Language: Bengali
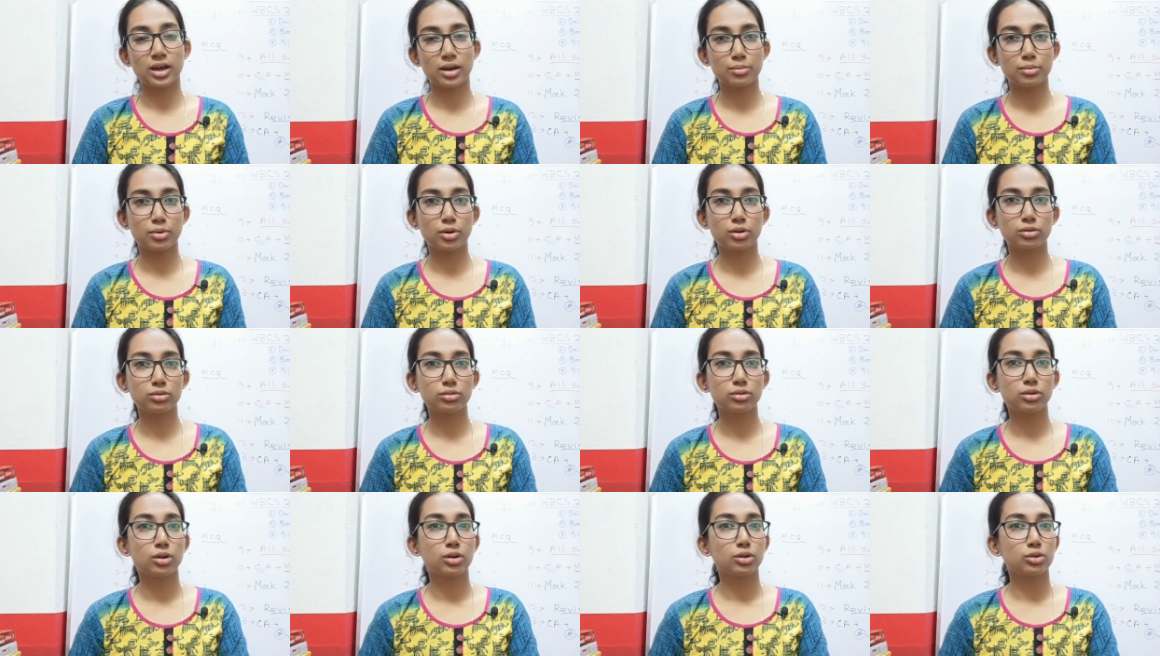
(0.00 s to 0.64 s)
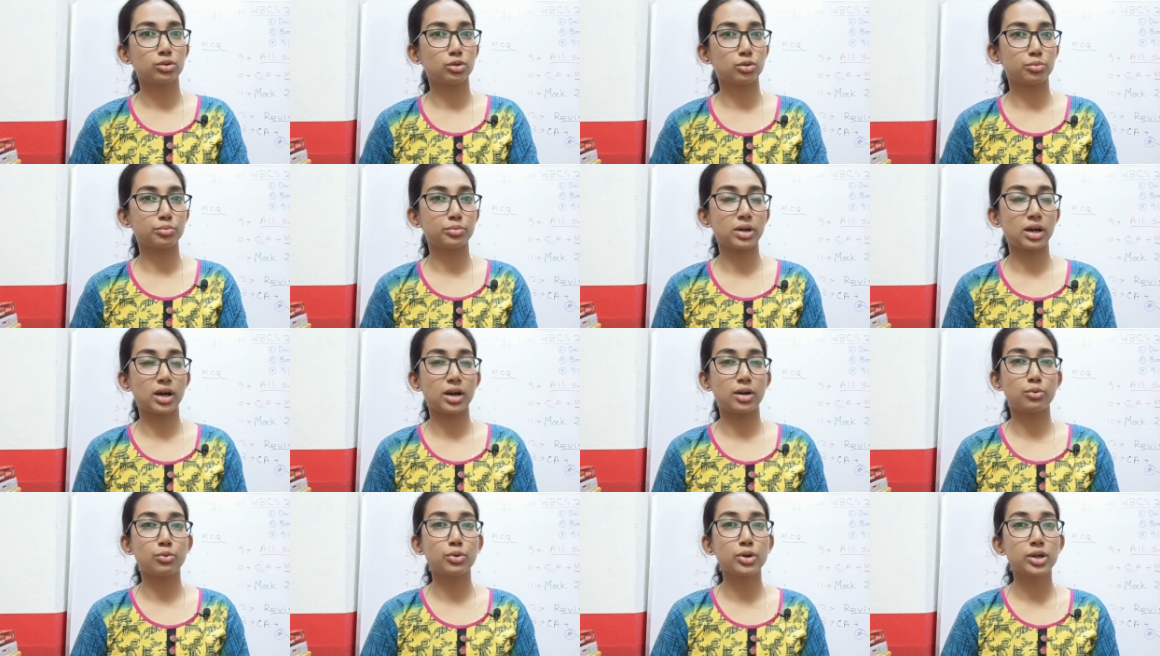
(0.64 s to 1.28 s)
এবং তোমরা
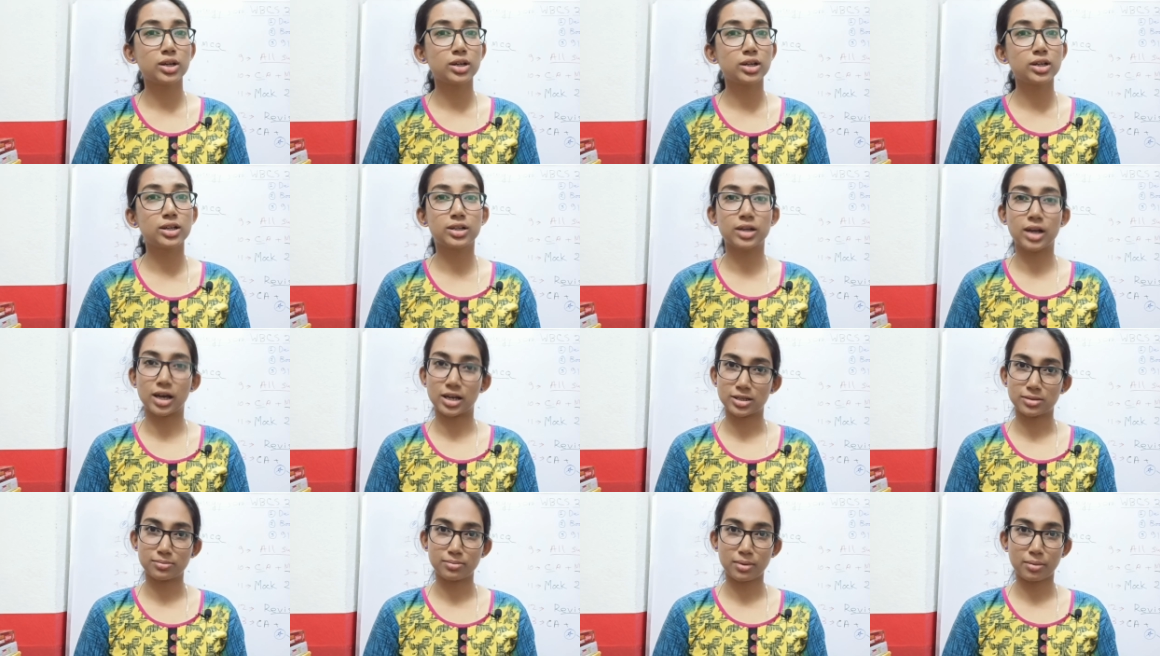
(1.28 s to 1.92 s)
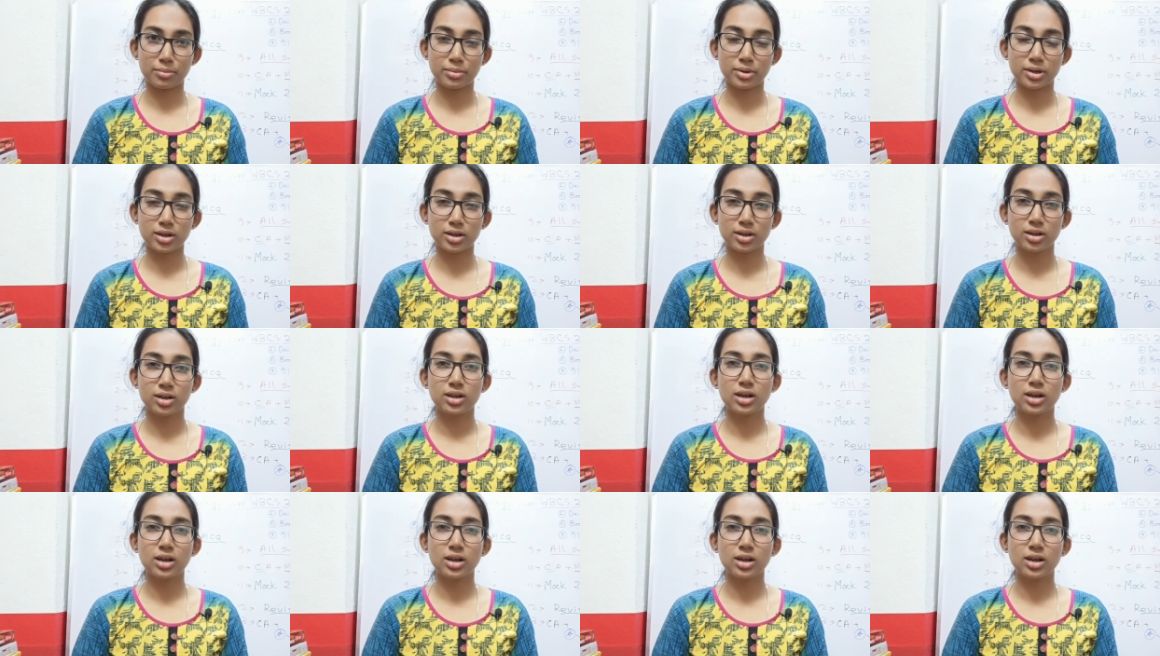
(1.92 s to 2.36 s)
উইকলি ক্লাস পাবে